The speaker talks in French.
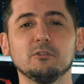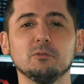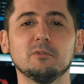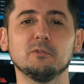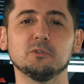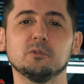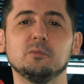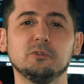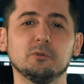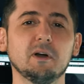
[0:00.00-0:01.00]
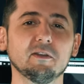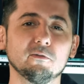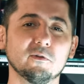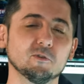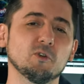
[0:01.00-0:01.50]
suivant votre besoin et
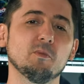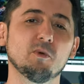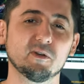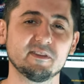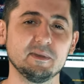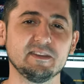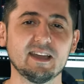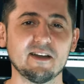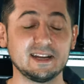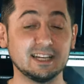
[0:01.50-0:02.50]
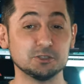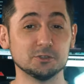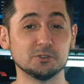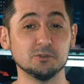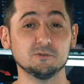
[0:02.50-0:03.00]
suivant votre proximité avec la
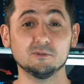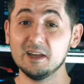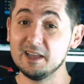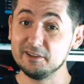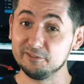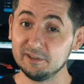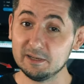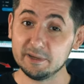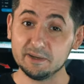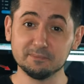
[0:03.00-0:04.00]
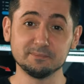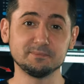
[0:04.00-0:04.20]
chose que vous filmez.